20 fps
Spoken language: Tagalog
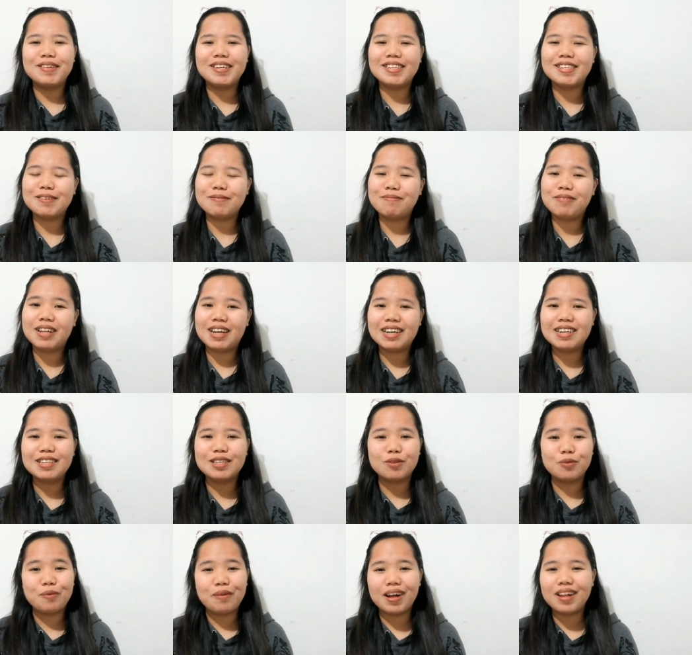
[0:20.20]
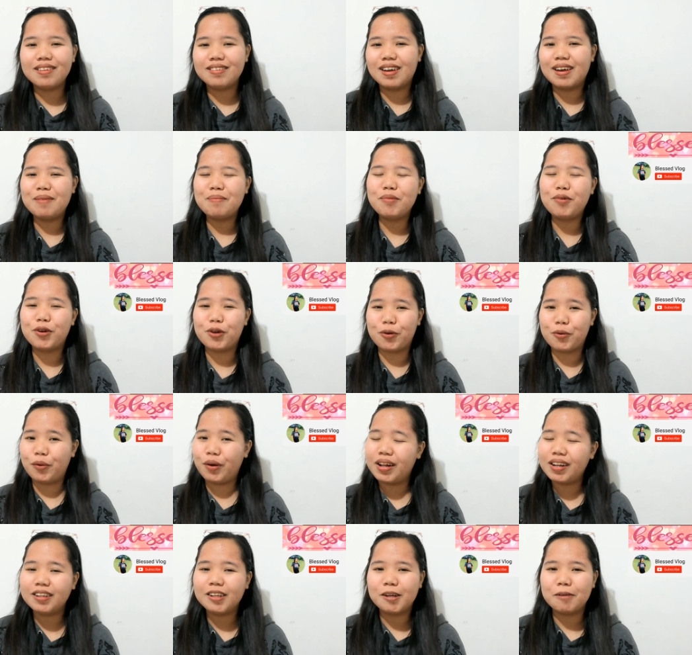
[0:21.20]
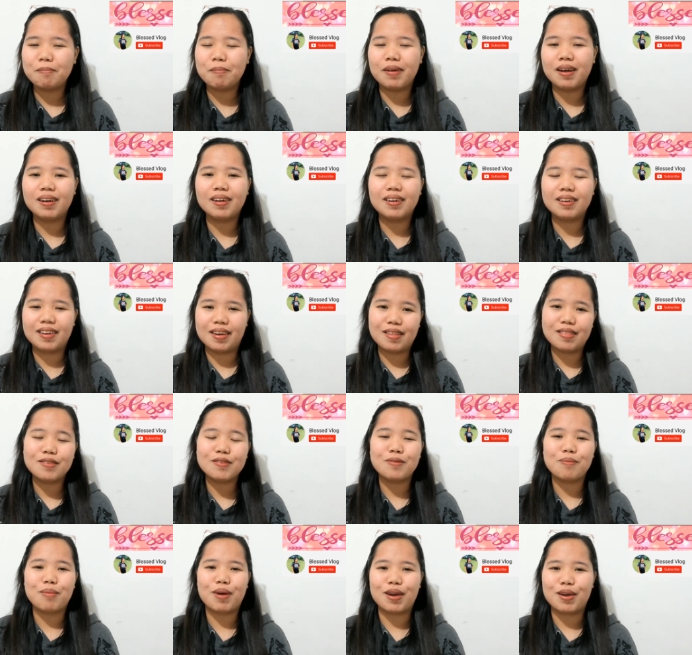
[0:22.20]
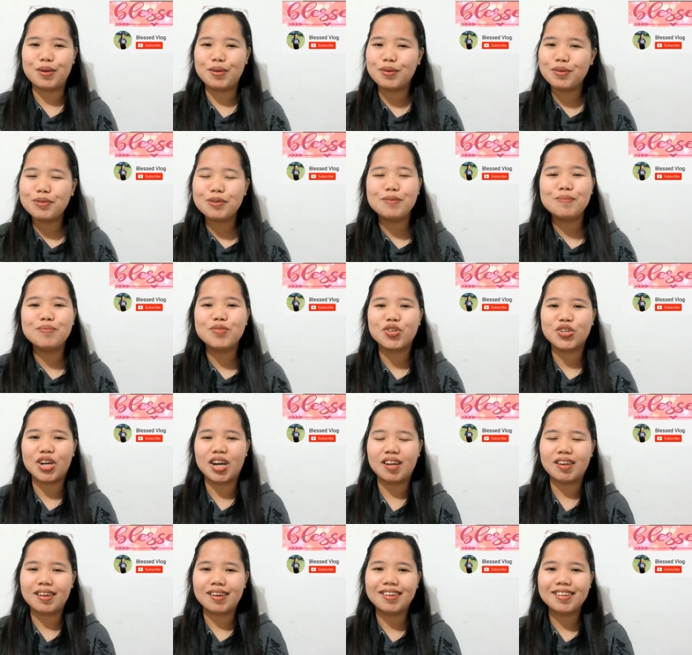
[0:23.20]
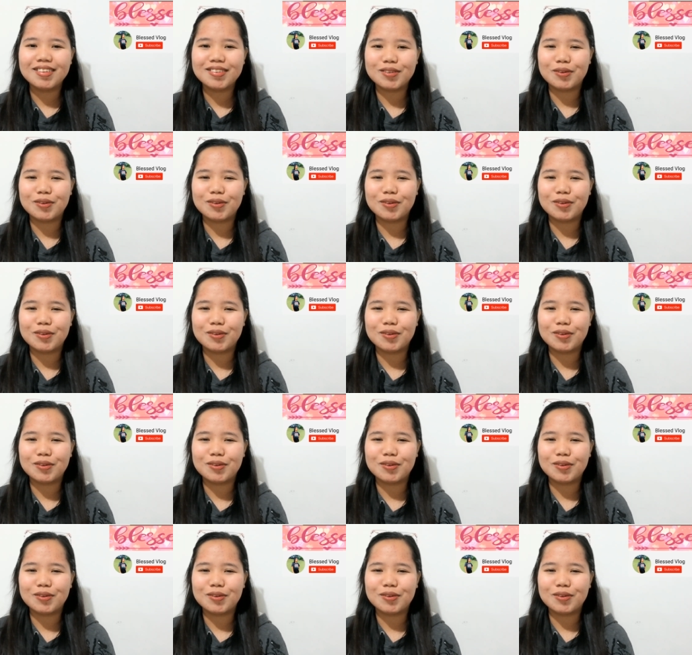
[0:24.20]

Blessed Vlogs! Welcome or welcome back again to my YouTube channel.